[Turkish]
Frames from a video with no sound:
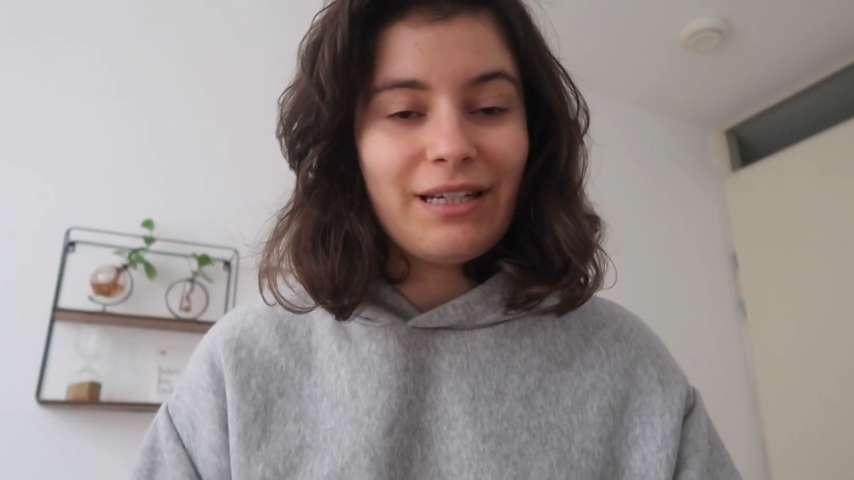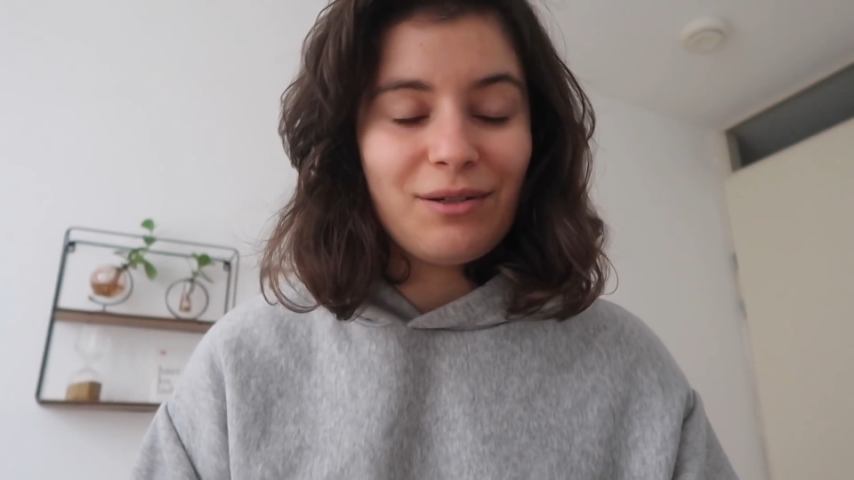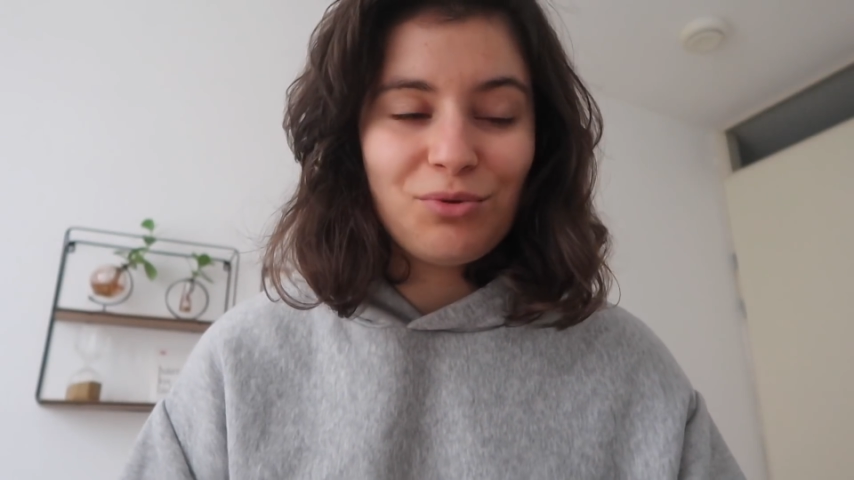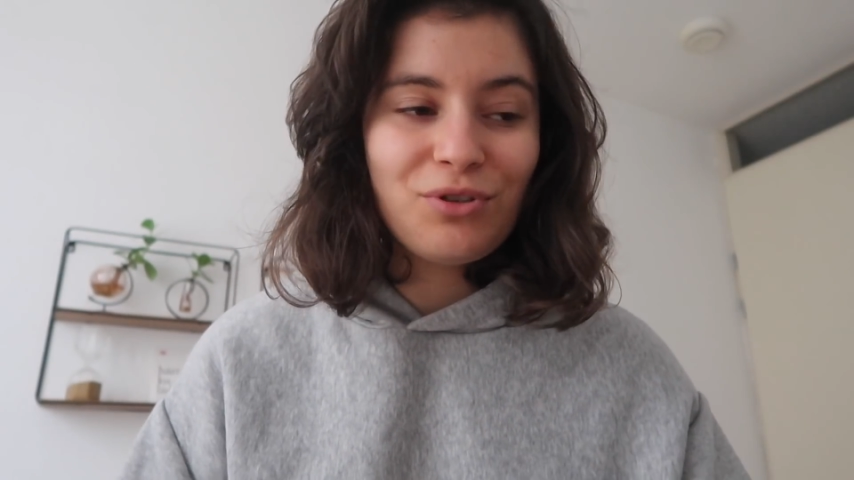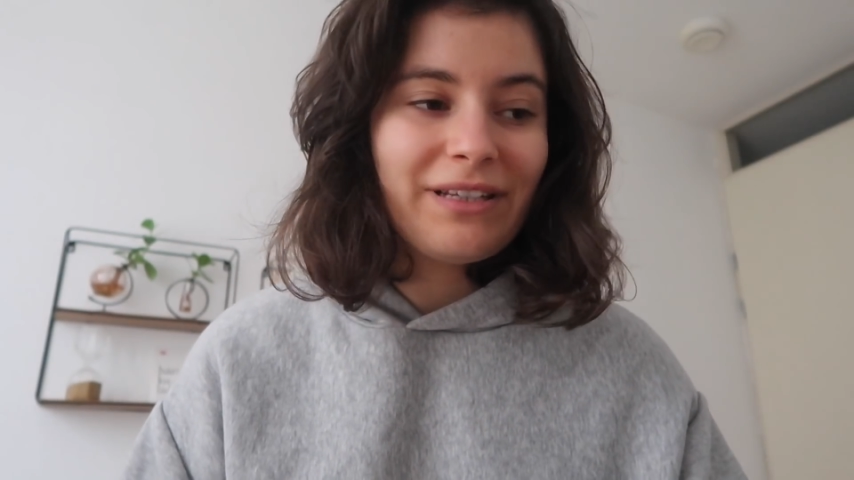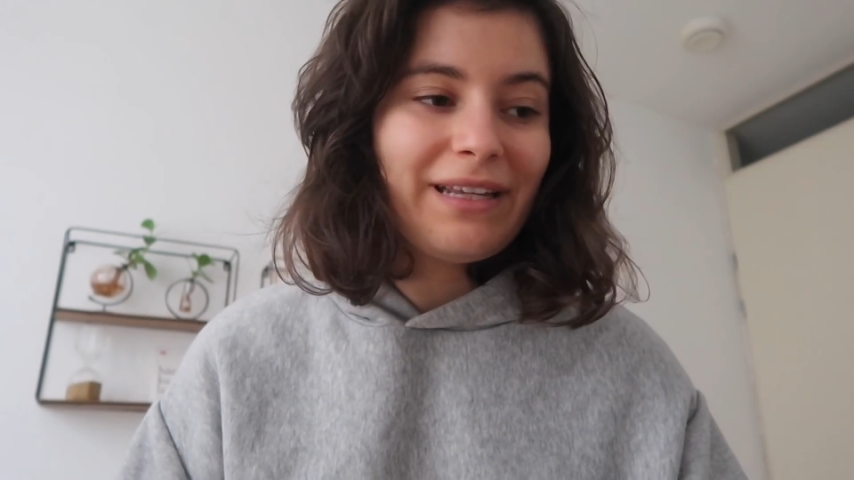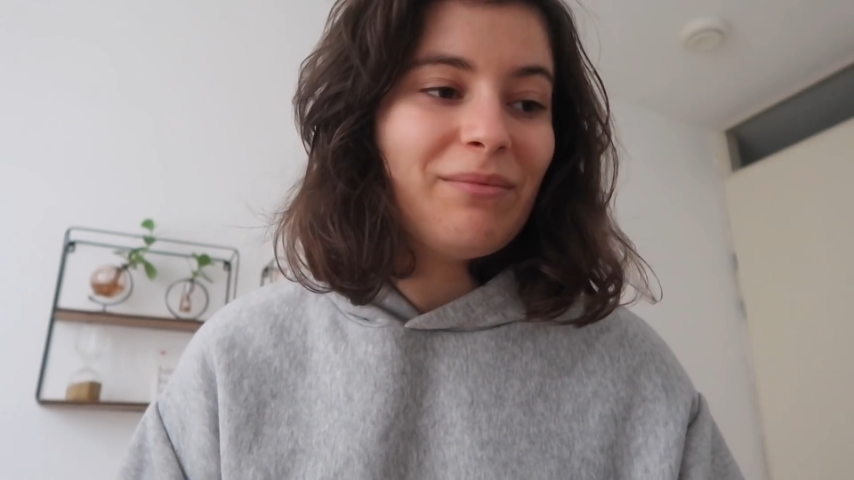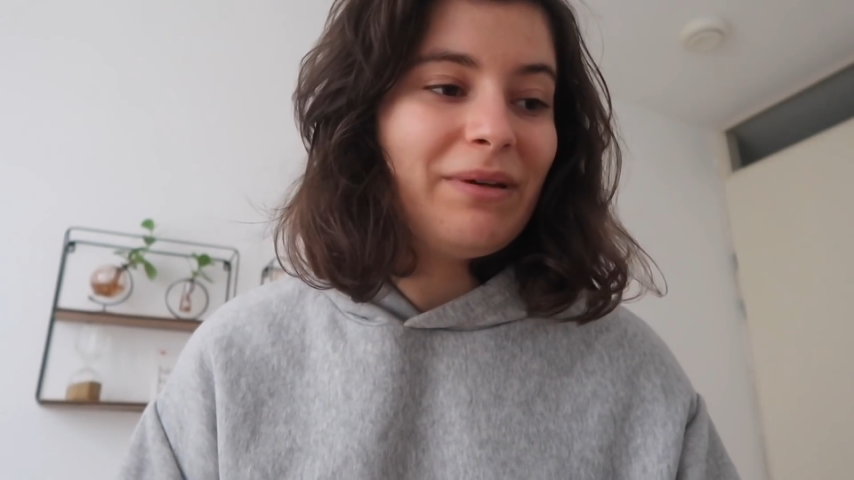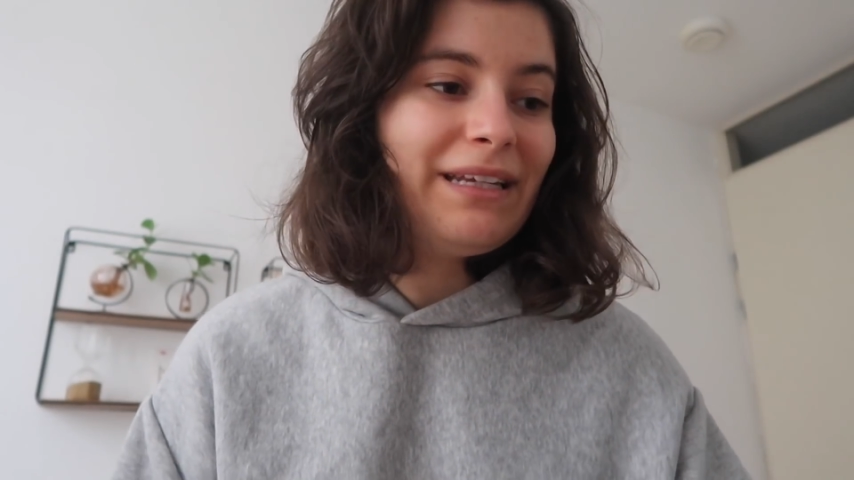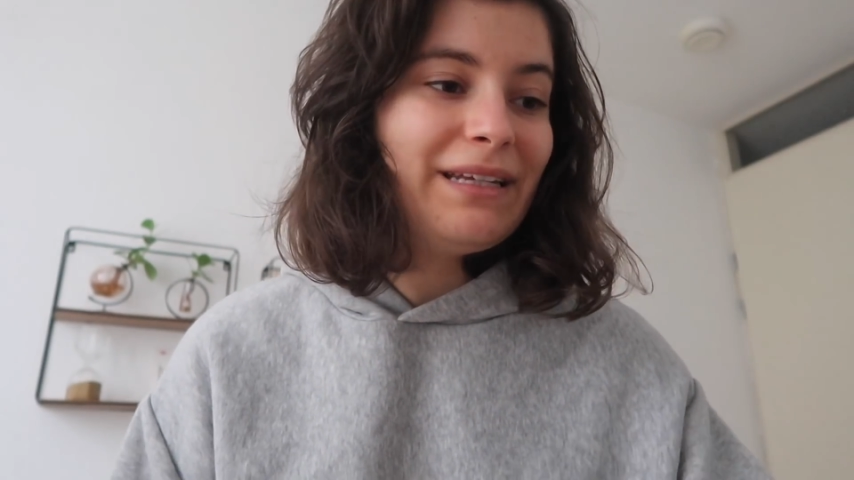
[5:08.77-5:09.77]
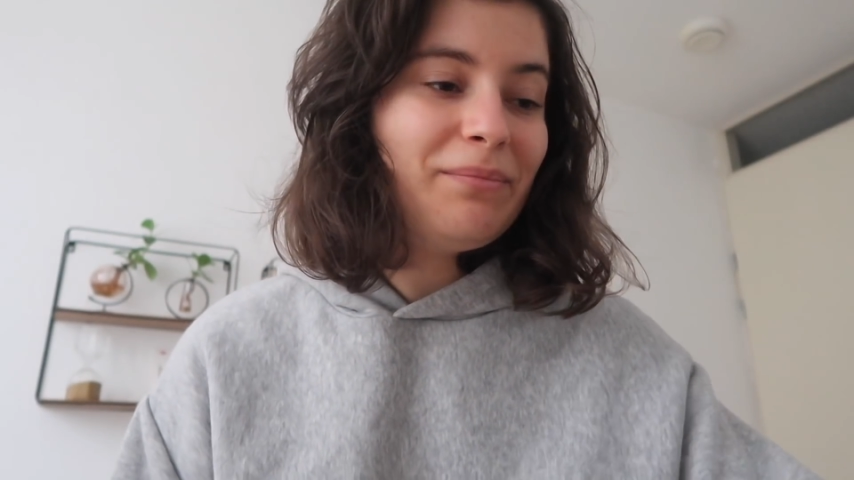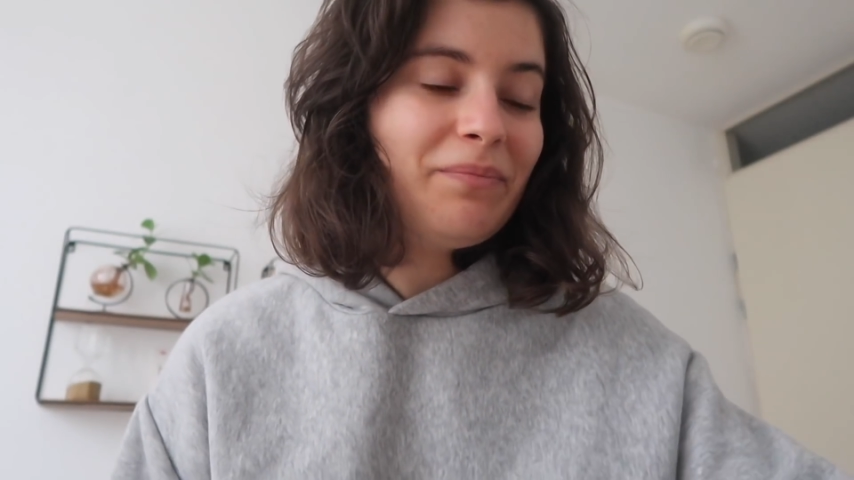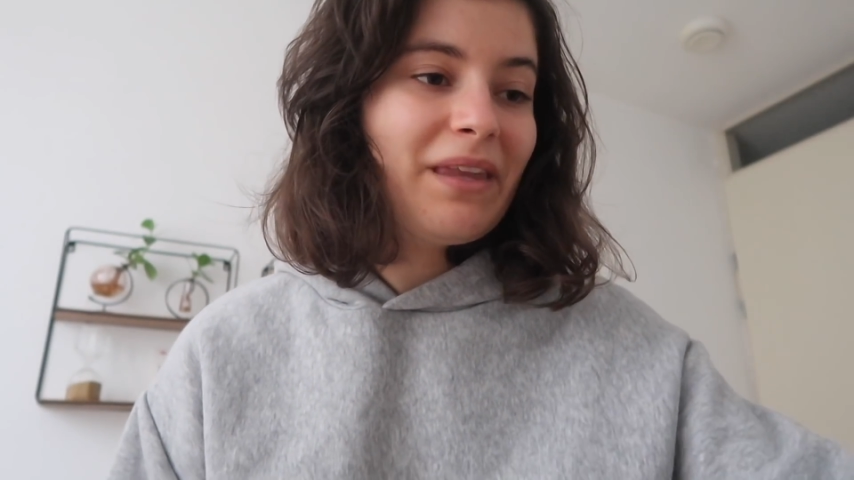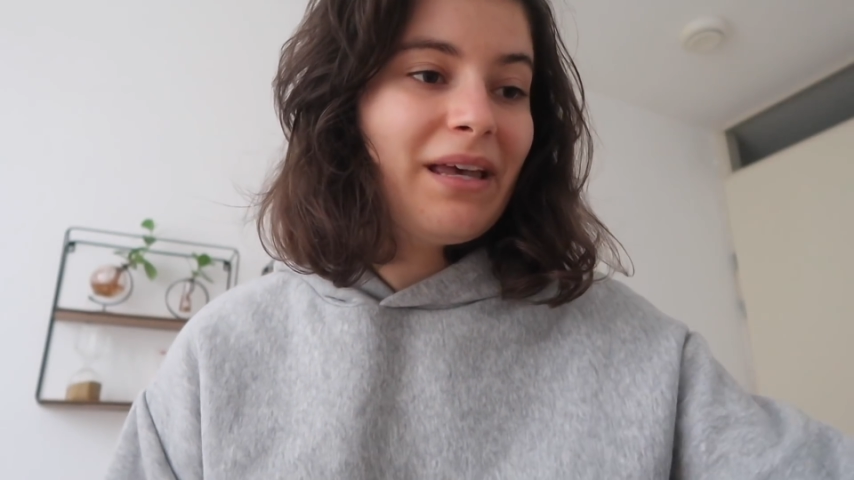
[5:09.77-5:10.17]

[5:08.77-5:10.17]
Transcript: yani bundan eminim.